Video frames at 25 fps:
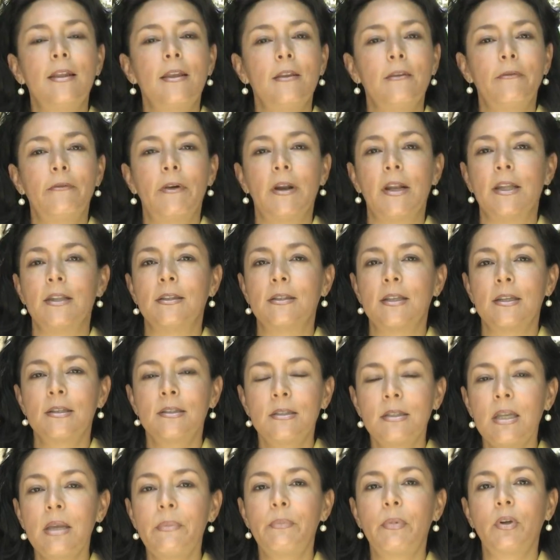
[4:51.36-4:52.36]
de diferentes
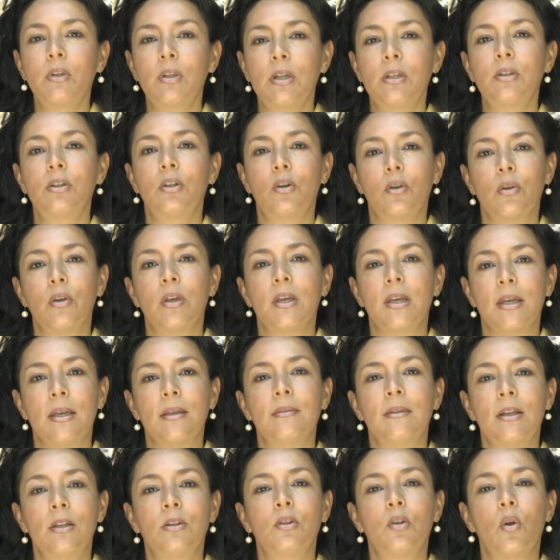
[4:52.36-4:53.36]
tipos dentro,
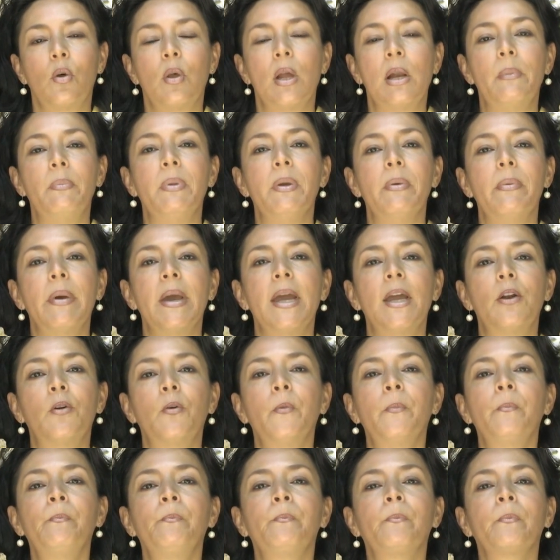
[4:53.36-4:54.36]
de, dentro del
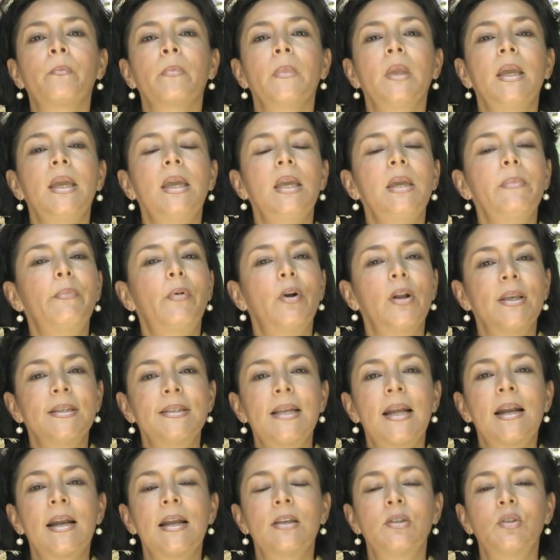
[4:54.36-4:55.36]
vivero. Y por
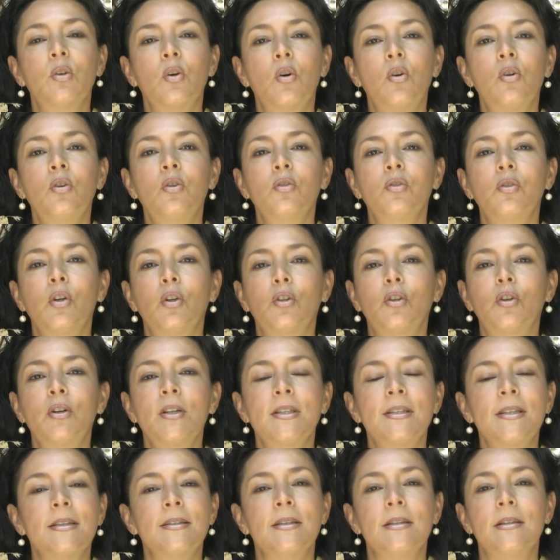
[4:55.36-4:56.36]
esa razón nosotros
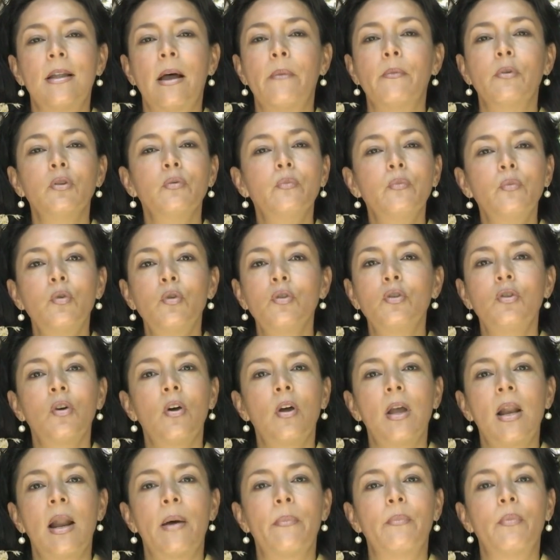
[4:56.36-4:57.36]
necesitamos mucho
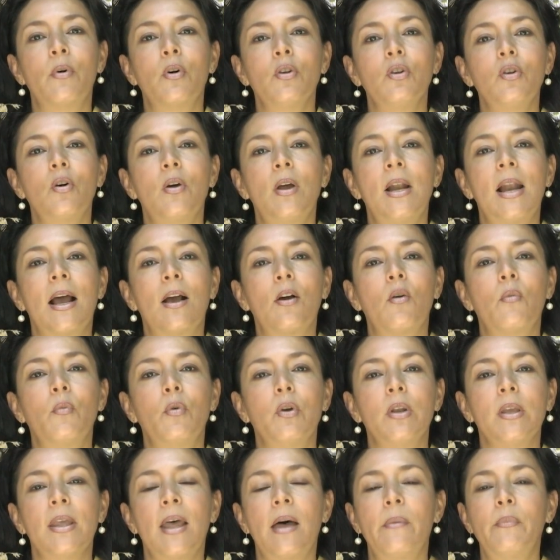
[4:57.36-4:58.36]
del apoyo de la
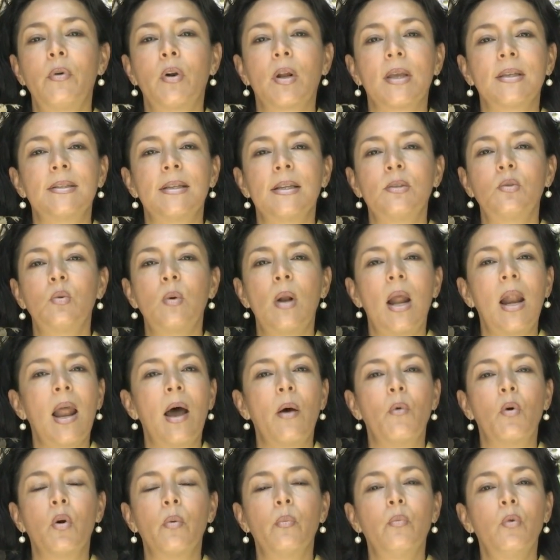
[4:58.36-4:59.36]
comunidad porque esta es una
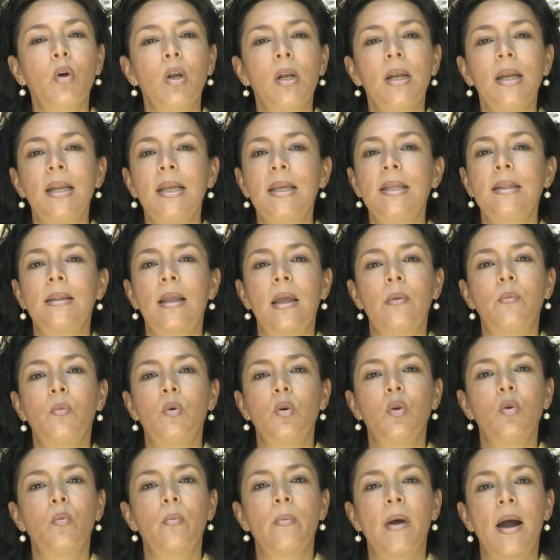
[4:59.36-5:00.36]
labor muy linda y
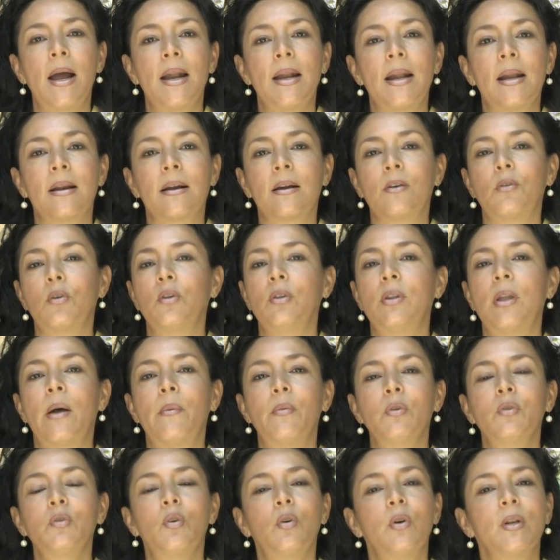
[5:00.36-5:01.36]
muy humana.
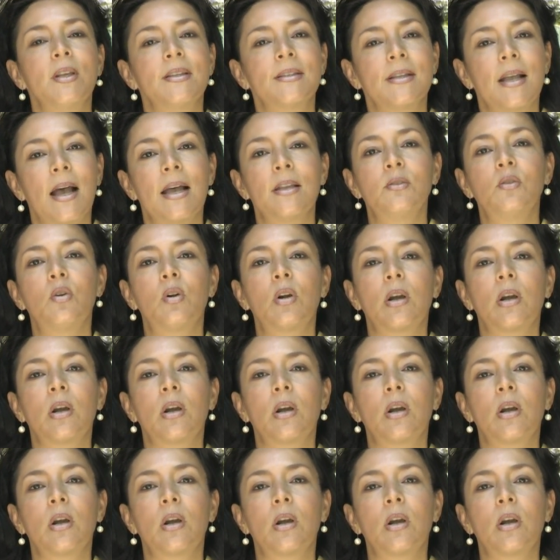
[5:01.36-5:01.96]
Recontamos con escasos